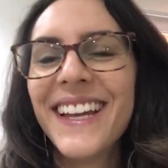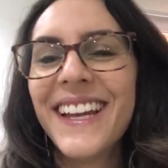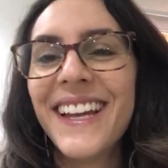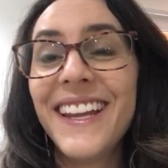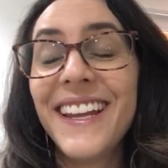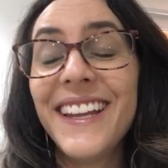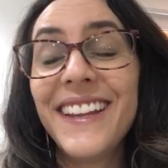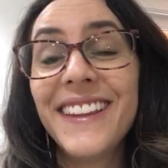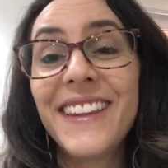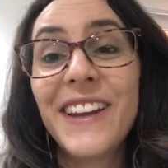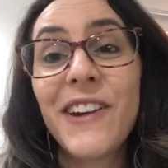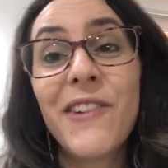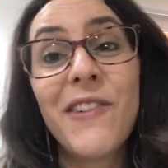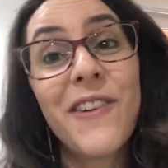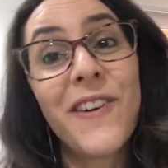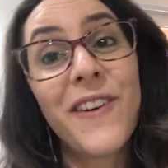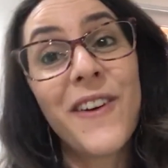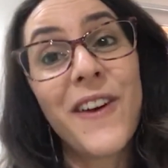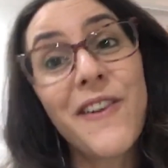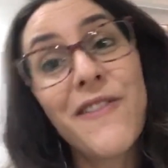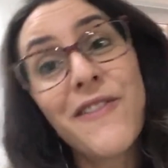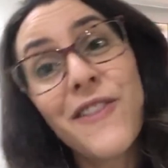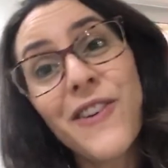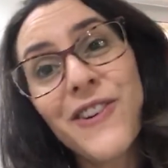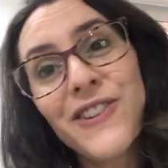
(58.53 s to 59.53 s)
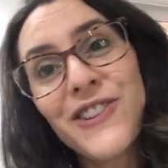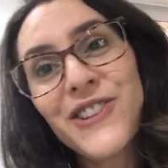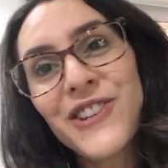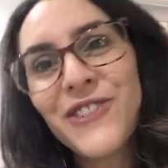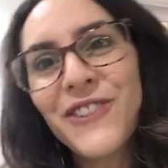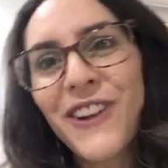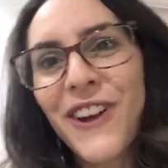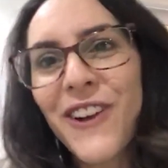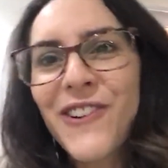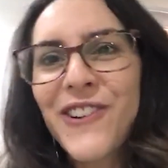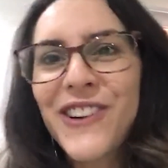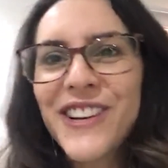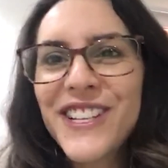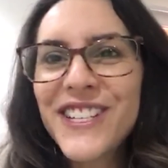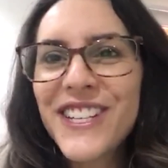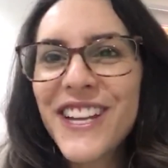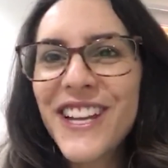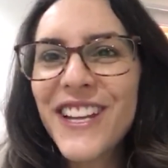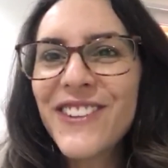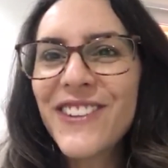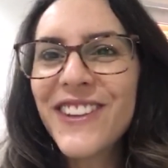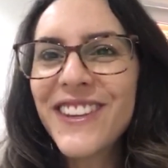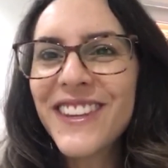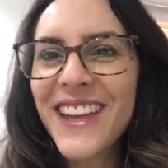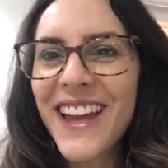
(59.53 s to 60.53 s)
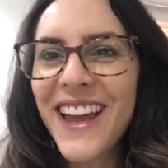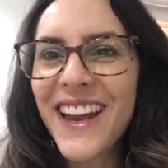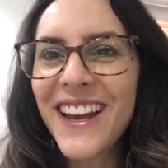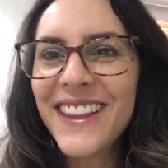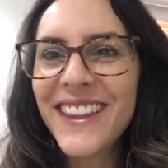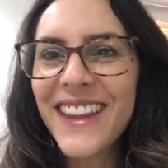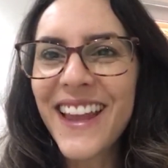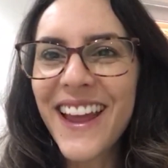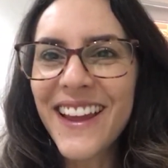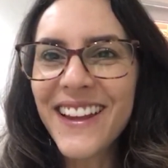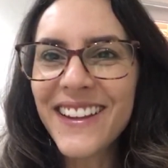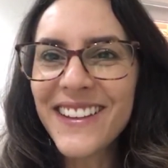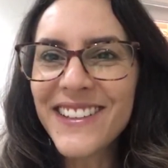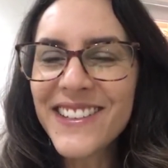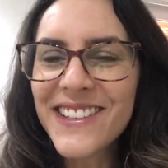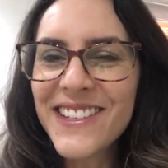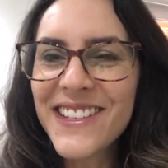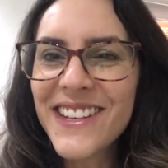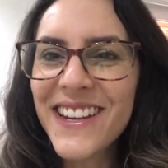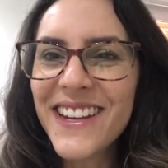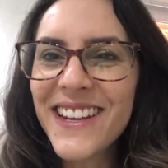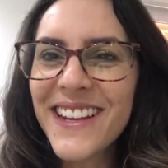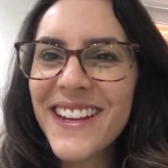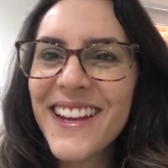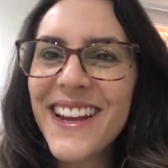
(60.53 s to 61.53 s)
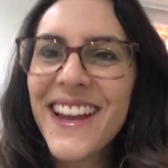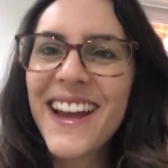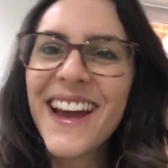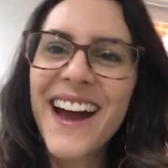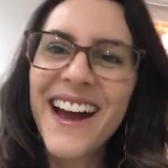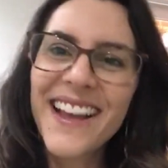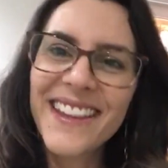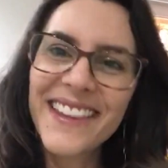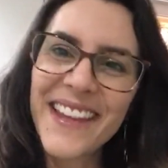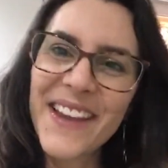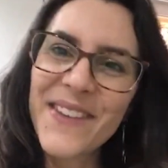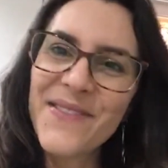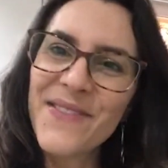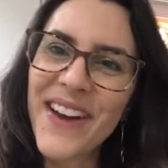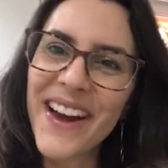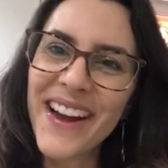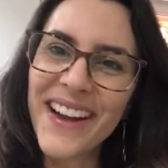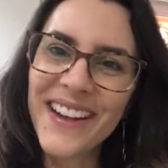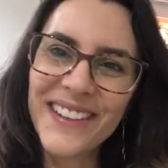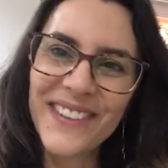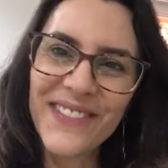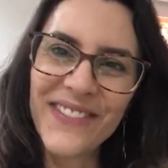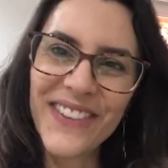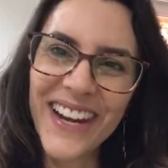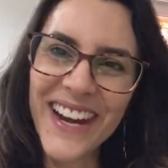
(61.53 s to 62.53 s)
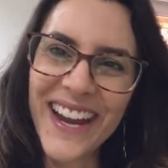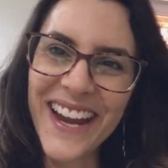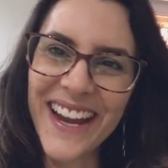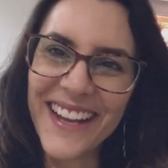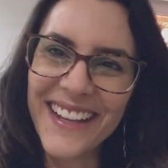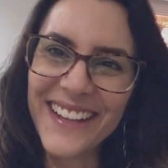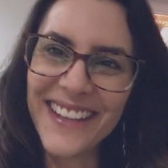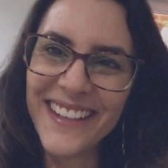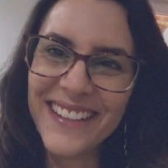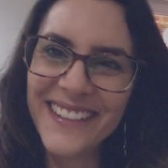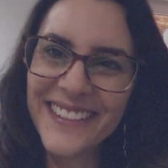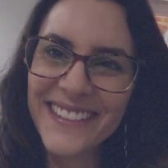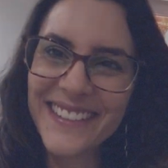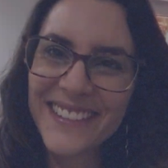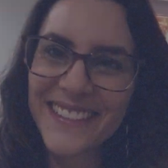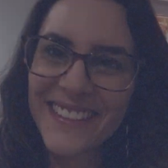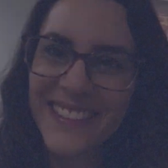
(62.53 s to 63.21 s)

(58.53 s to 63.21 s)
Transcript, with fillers: Então eu vou continuar curtindo o Next. Até mais, obrigada.